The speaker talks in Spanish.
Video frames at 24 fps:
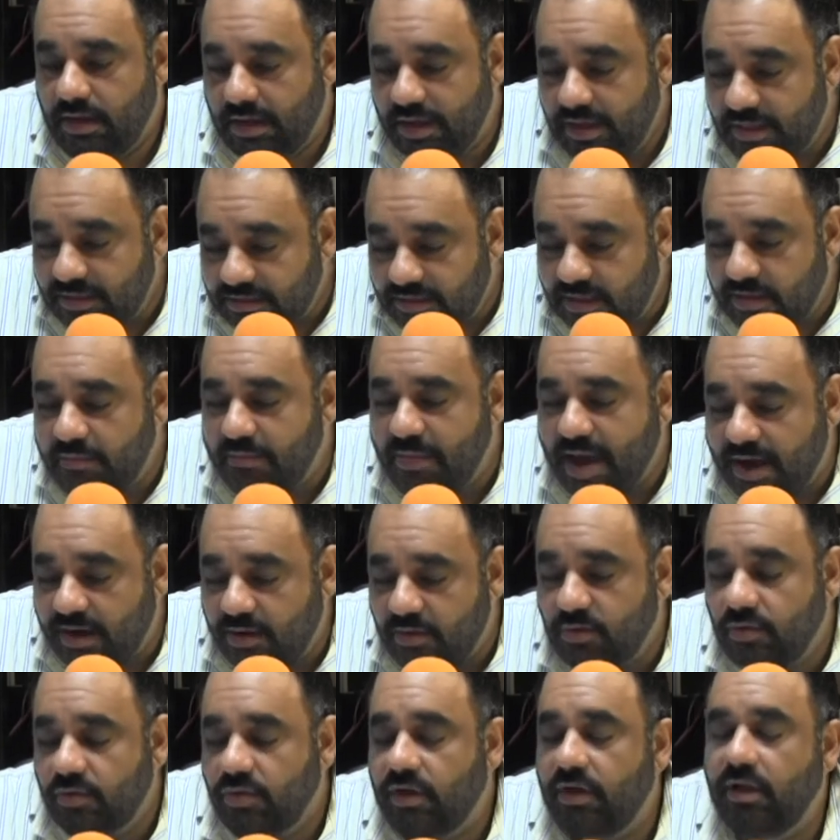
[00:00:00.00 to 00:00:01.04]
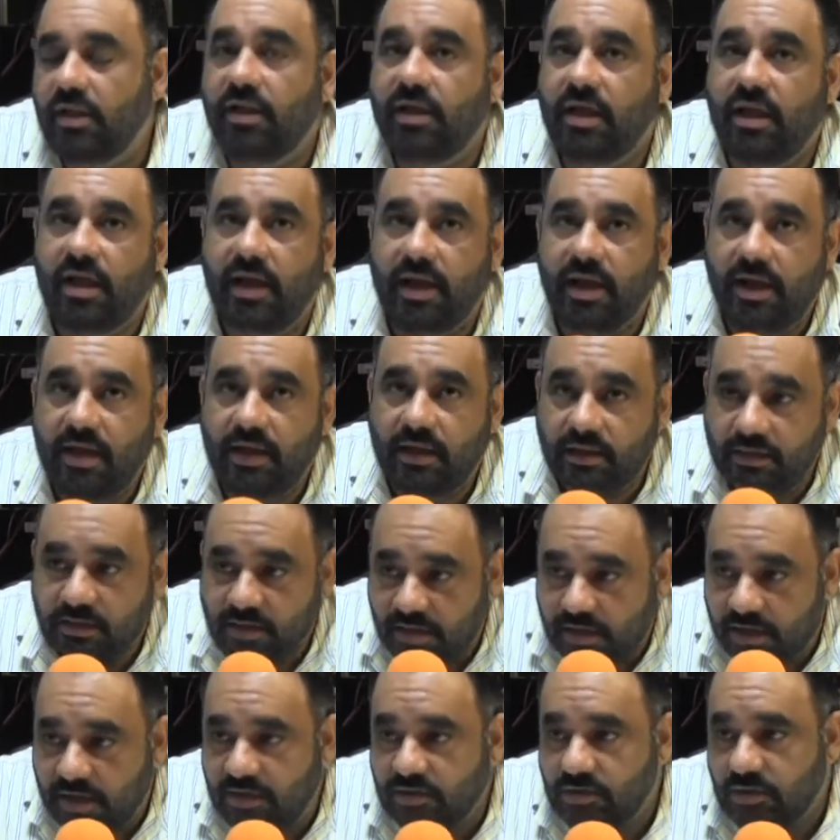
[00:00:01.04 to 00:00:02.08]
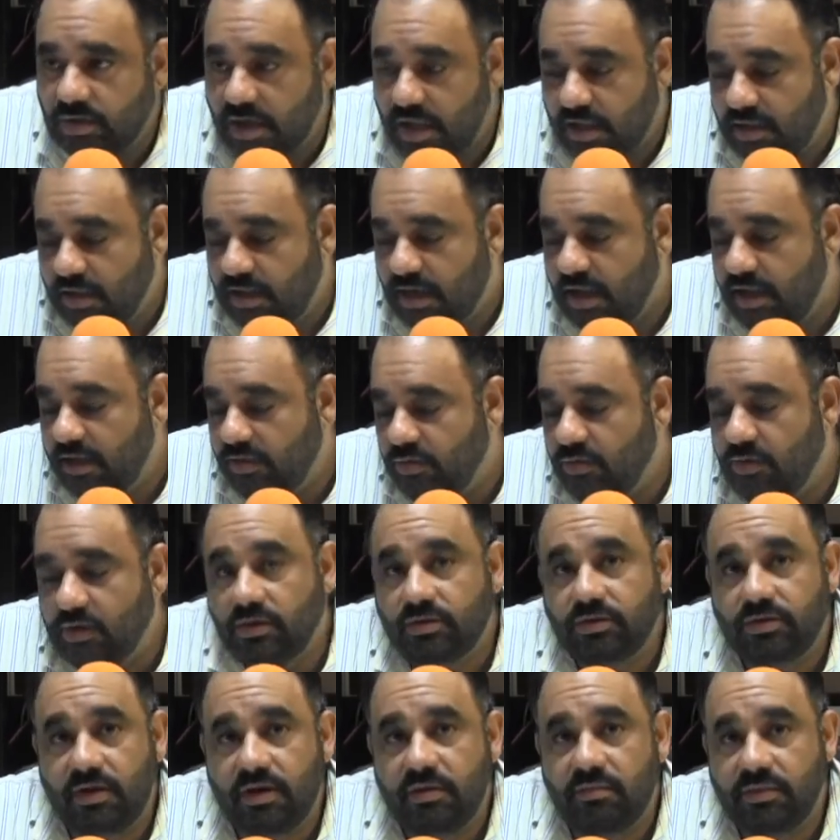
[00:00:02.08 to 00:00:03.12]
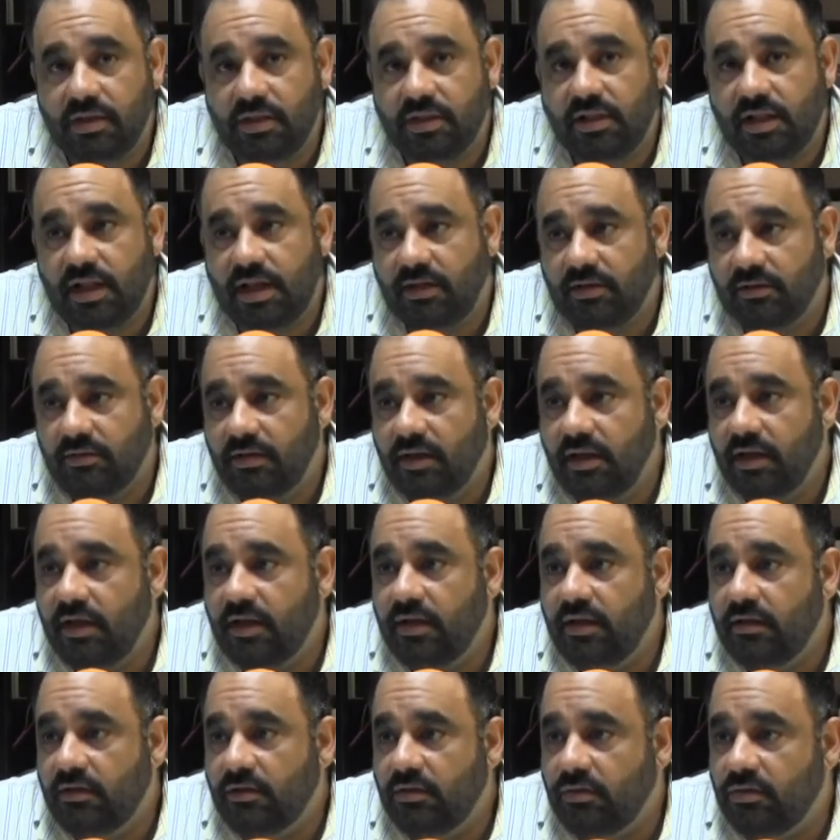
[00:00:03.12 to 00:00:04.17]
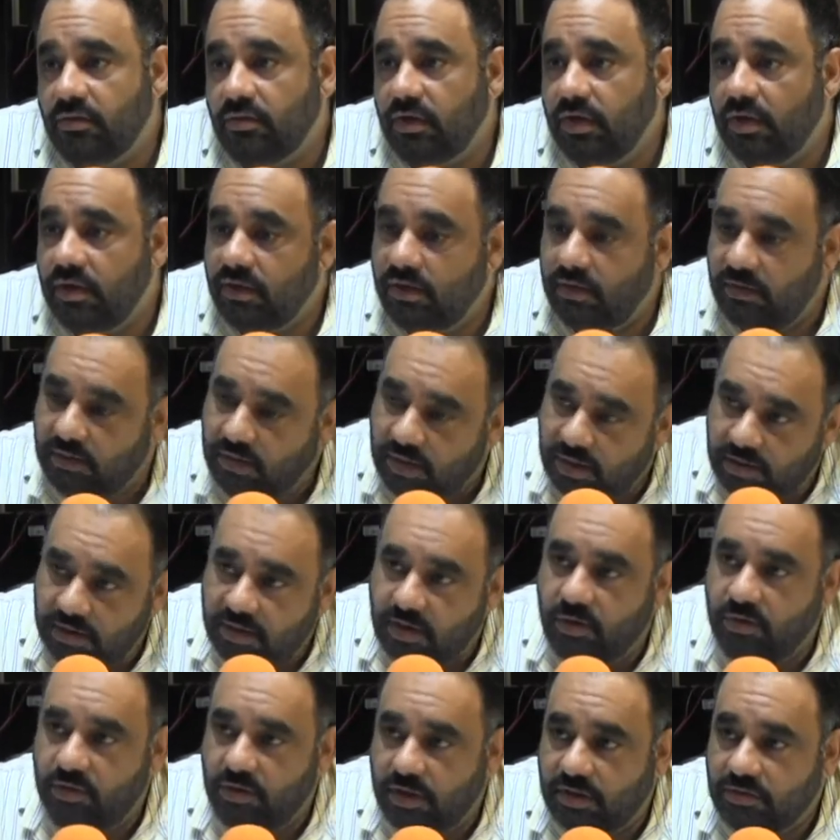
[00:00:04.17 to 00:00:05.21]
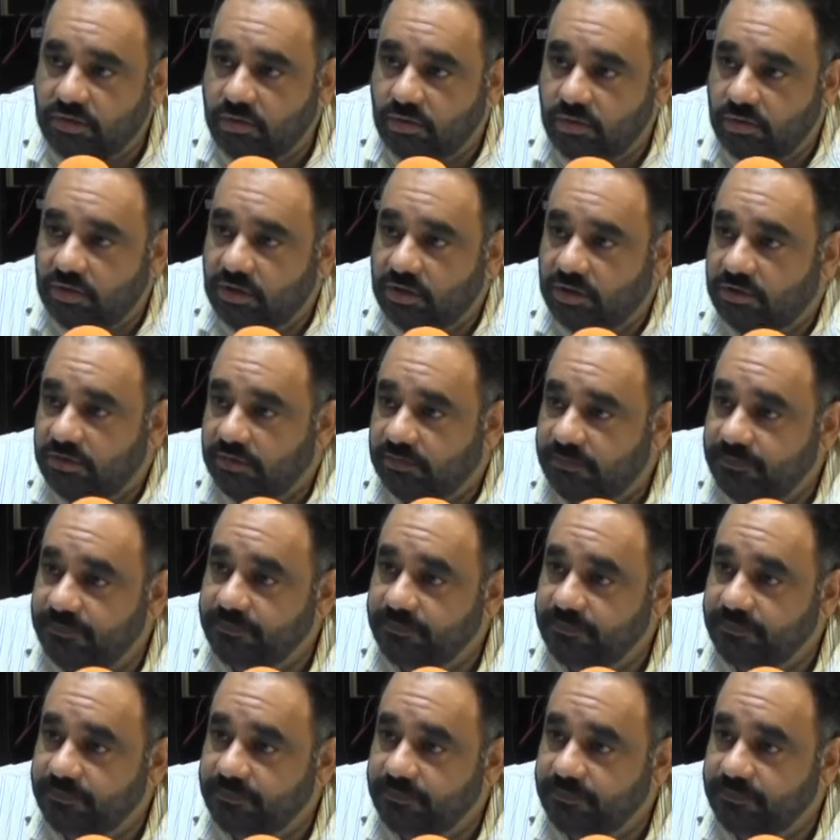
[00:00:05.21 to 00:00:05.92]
en este marco del Día Internacional de la Educación Ambiental, eh, entre otras cosas.